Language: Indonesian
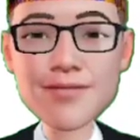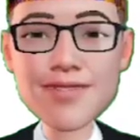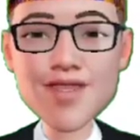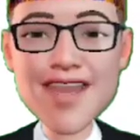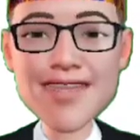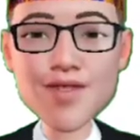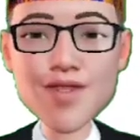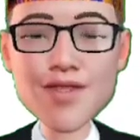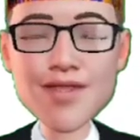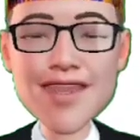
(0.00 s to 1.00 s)
selalu
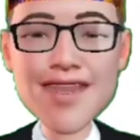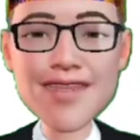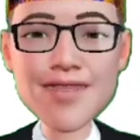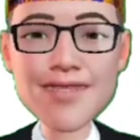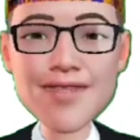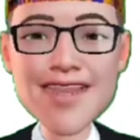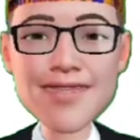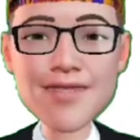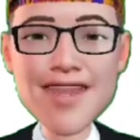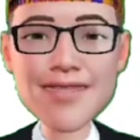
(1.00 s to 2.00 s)

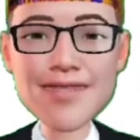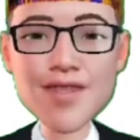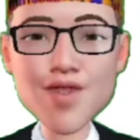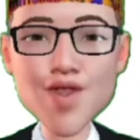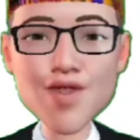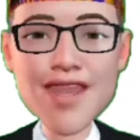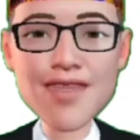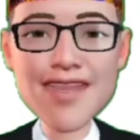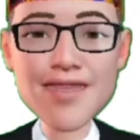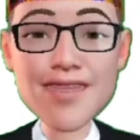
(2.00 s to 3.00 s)
memperhatikan dan bermuka
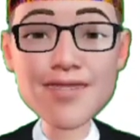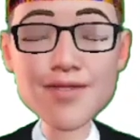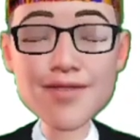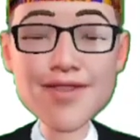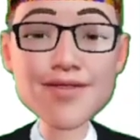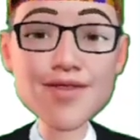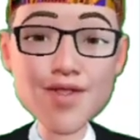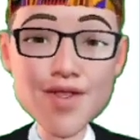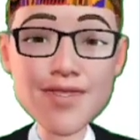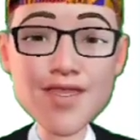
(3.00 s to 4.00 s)
manis
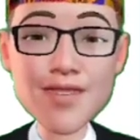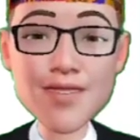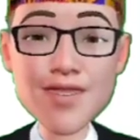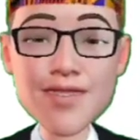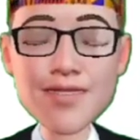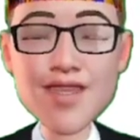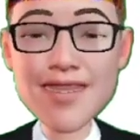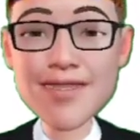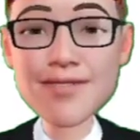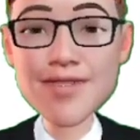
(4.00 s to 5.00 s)
atau berseri-seri
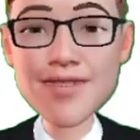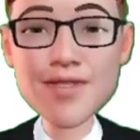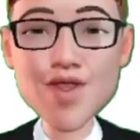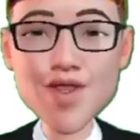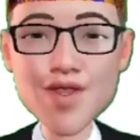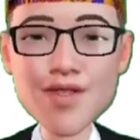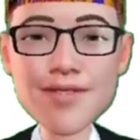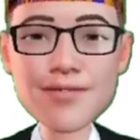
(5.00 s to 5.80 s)
saat bertemu.